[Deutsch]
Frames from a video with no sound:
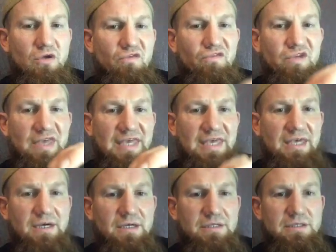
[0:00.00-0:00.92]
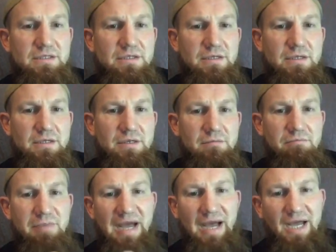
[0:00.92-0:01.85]
für ihren
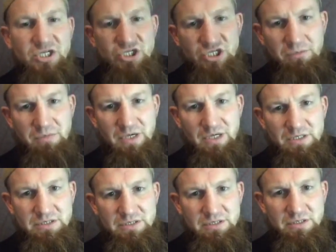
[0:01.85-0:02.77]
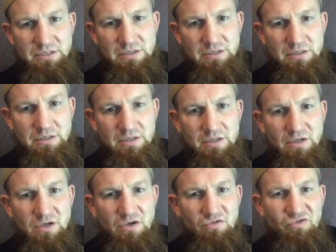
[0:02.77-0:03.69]
Bereich gemacht.
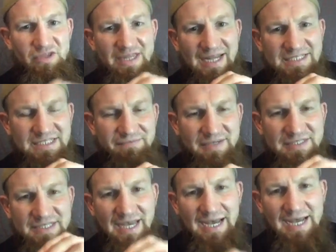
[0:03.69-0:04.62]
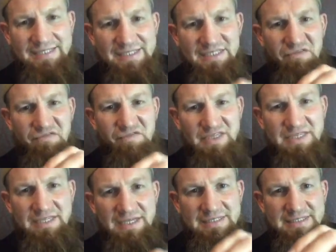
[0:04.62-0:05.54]
Für das, was gerade die
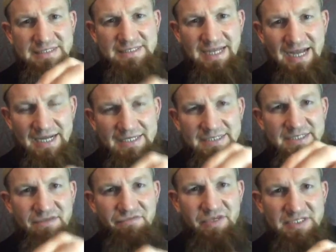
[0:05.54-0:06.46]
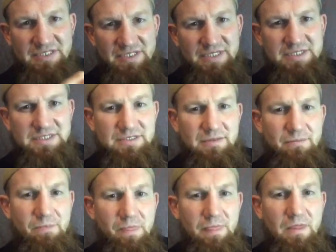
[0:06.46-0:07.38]
Fitna des Tages gewesen ist.
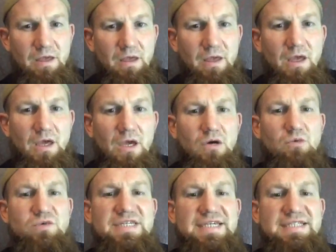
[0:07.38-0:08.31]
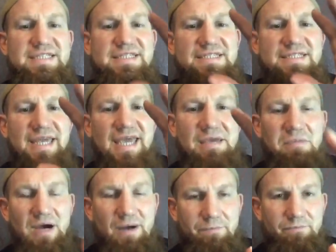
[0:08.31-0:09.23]
Und dieses
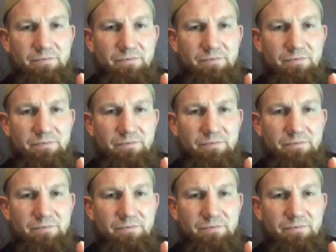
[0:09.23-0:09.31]
Thema